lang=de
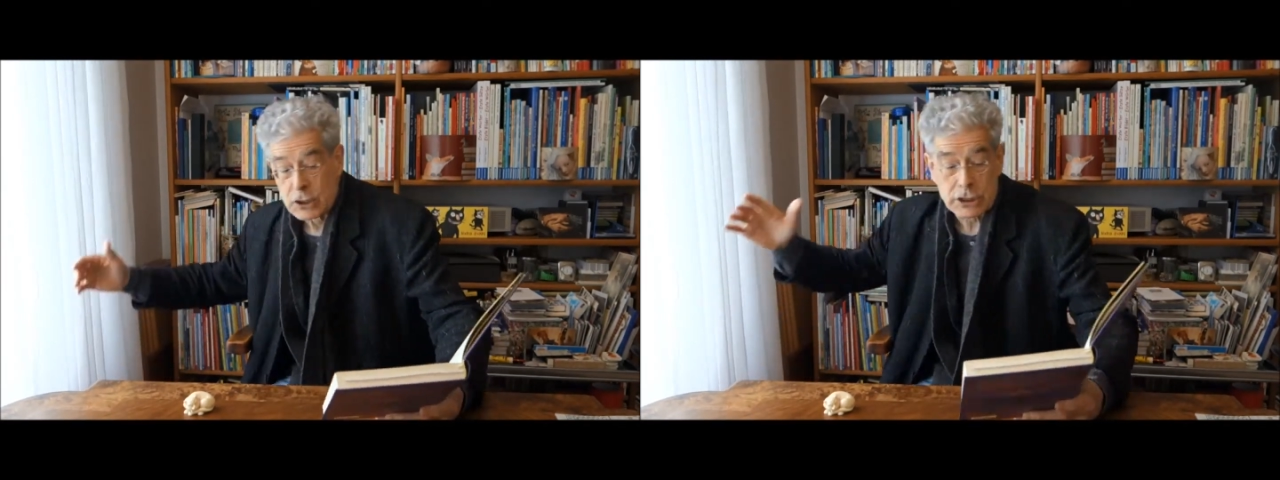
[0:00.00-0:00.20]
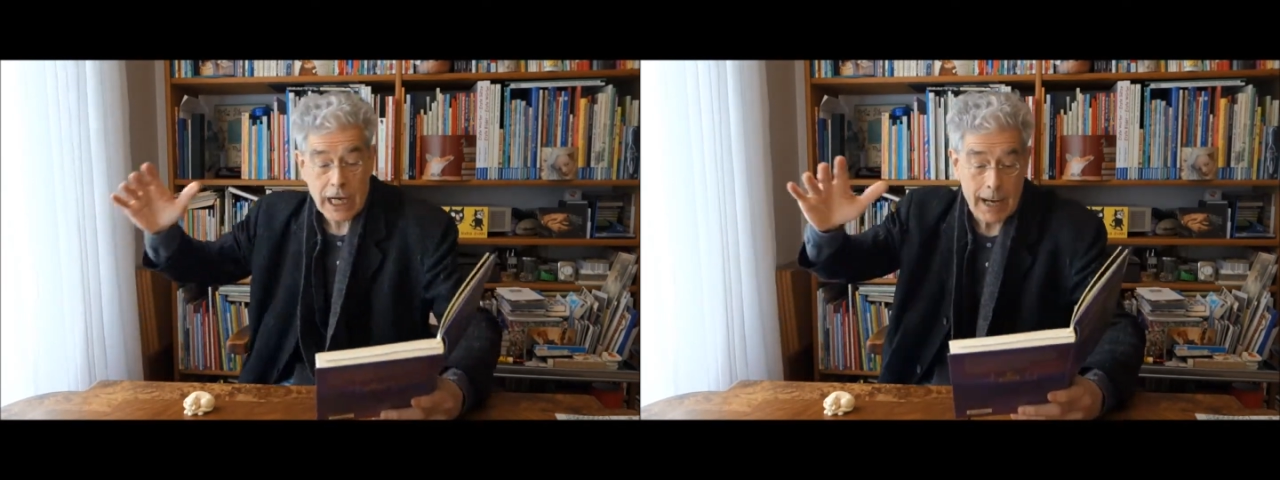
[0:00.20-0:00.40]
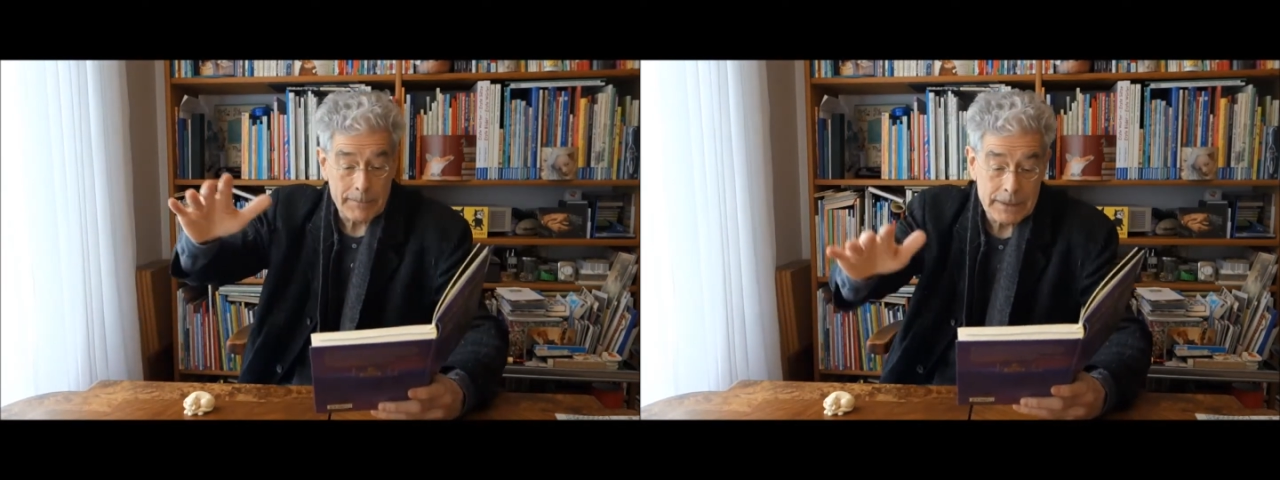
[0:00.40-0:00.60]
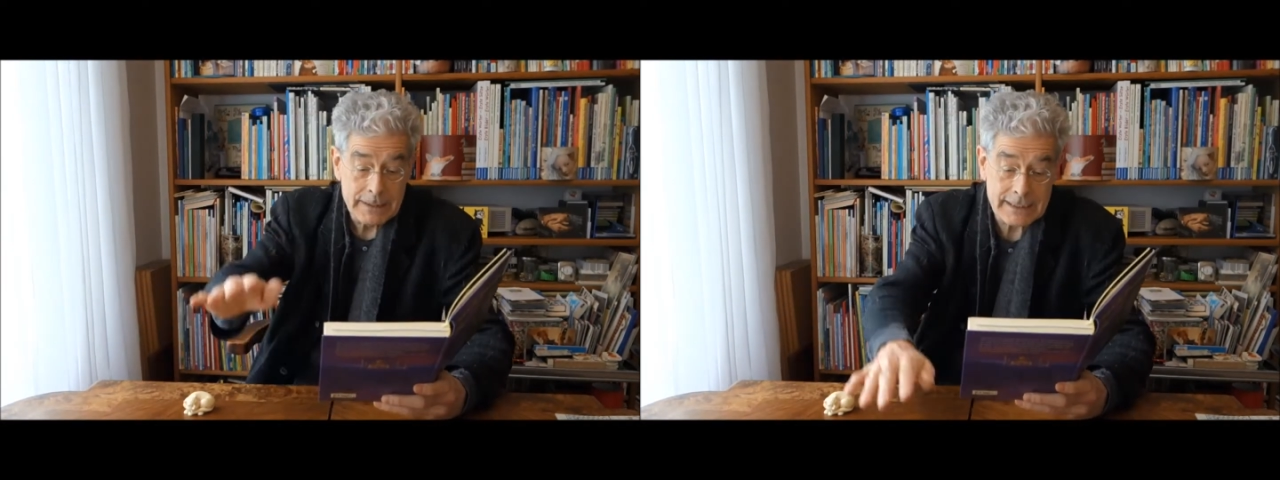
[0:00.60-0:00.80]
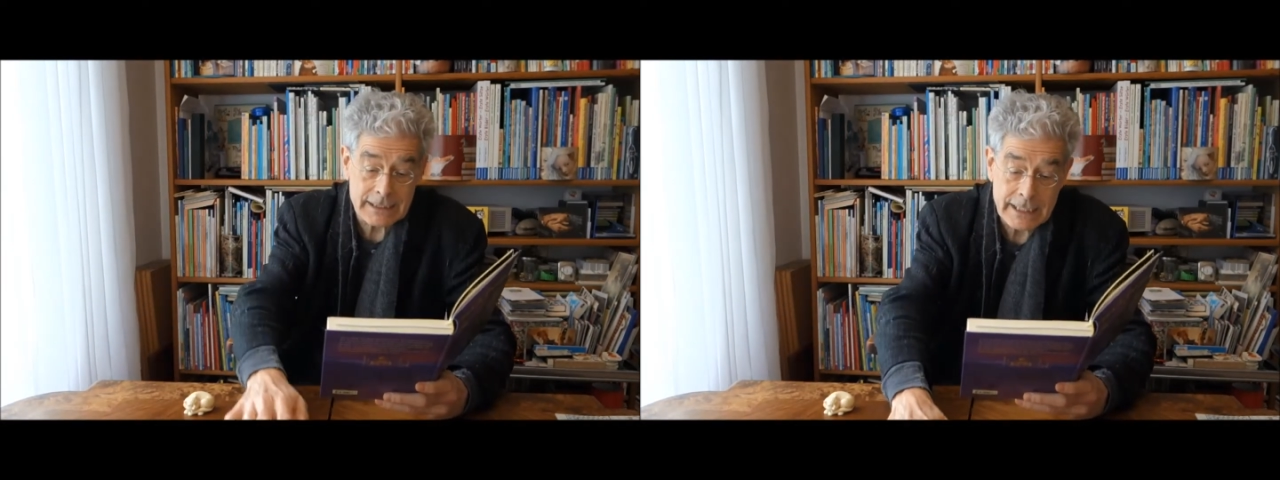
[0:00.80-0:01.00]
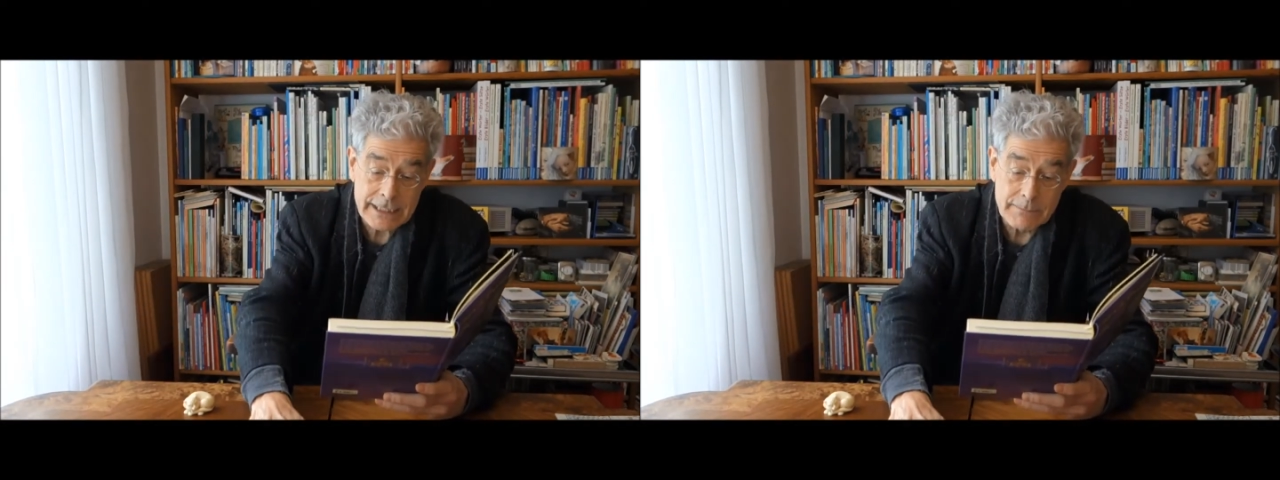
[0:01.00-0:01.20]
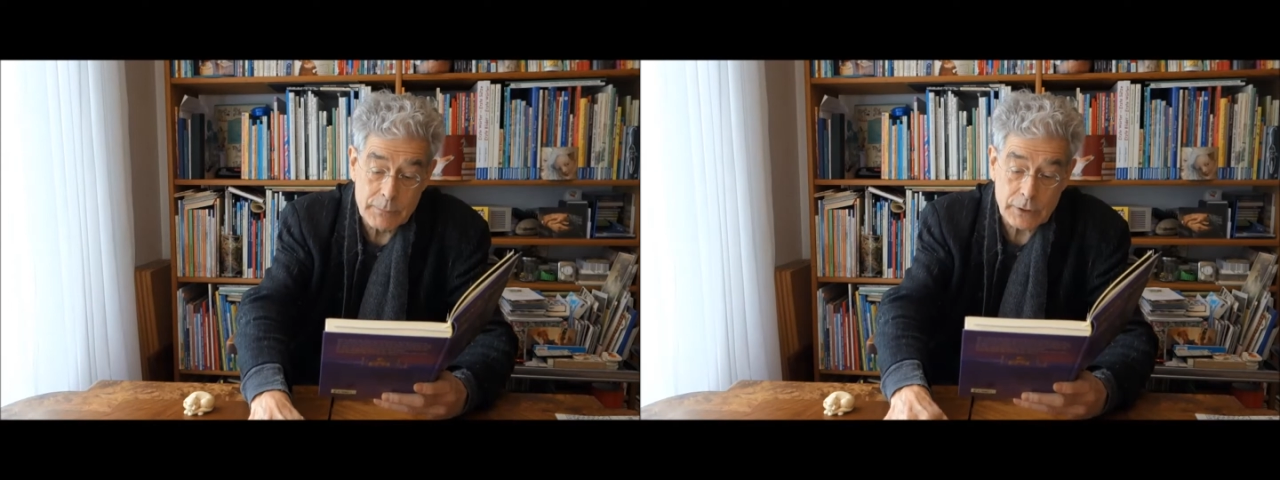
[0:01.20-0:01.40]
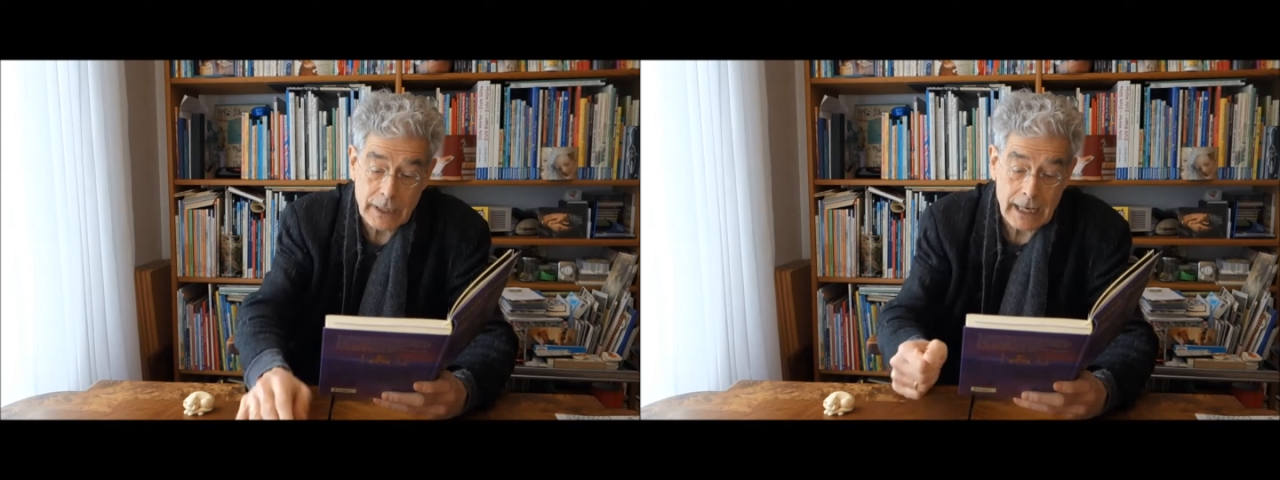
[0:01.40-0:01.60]
Stapel
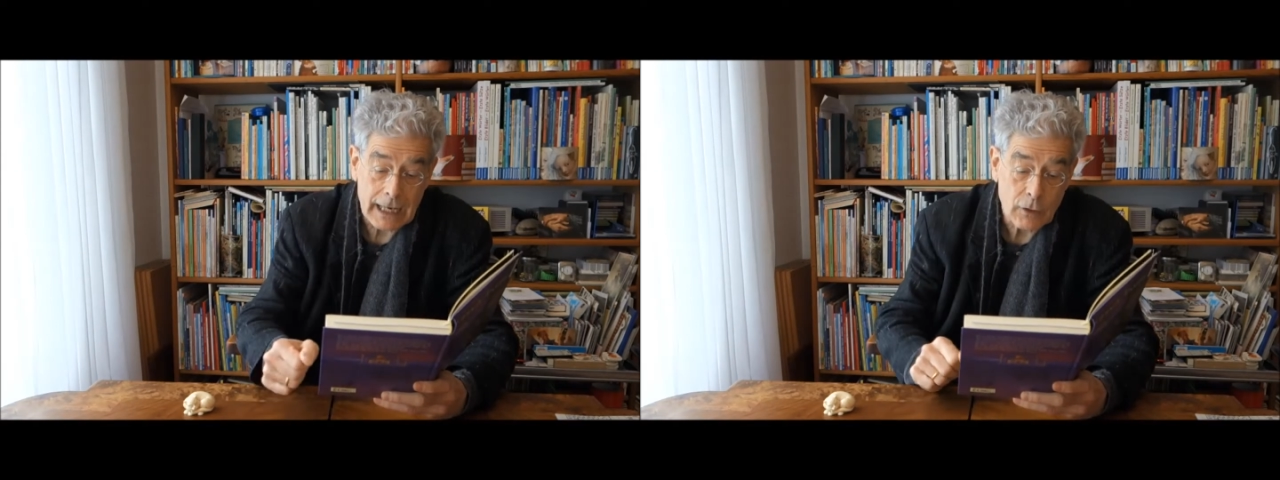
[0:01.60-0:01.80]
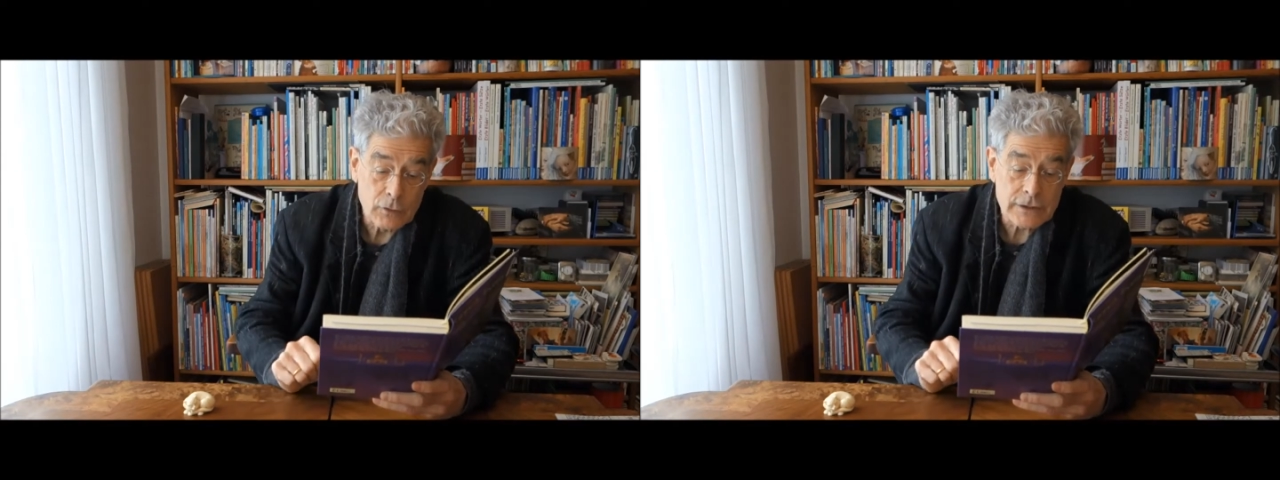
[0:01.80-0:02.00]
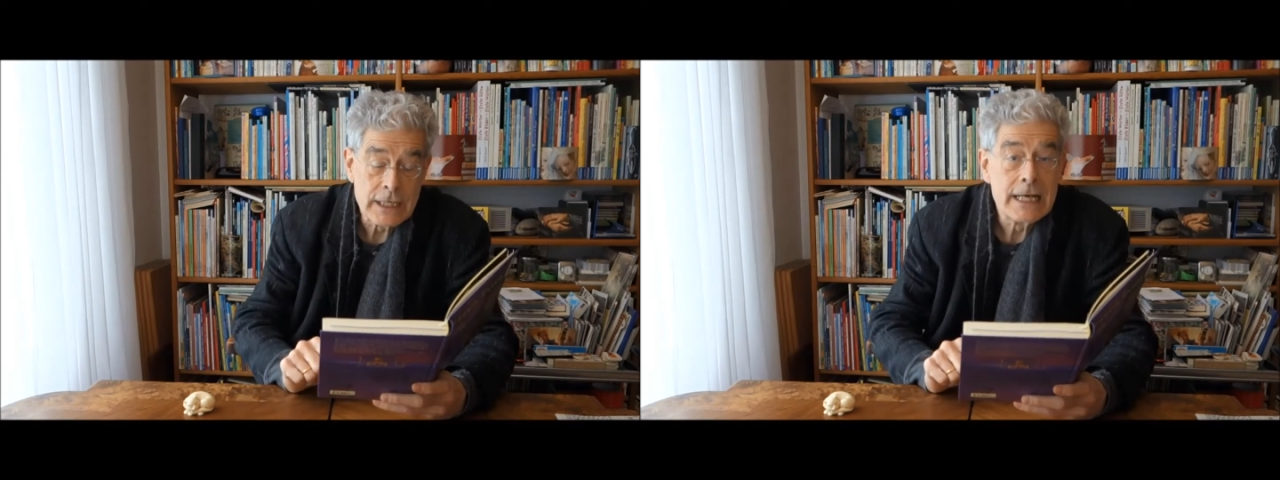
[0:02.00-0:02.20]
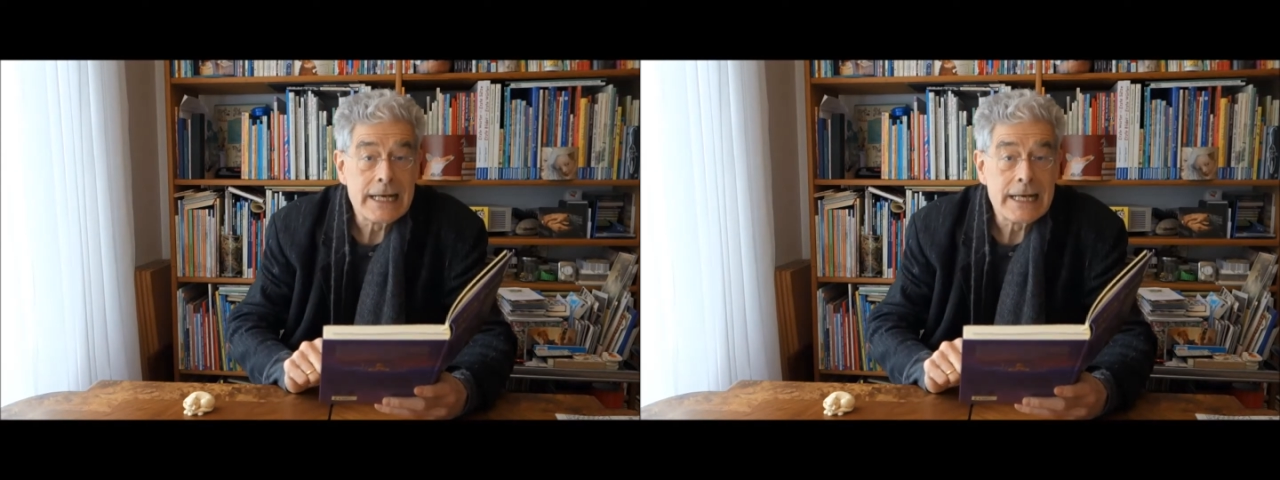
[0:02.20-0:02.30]
Zeichenblöcke heraus,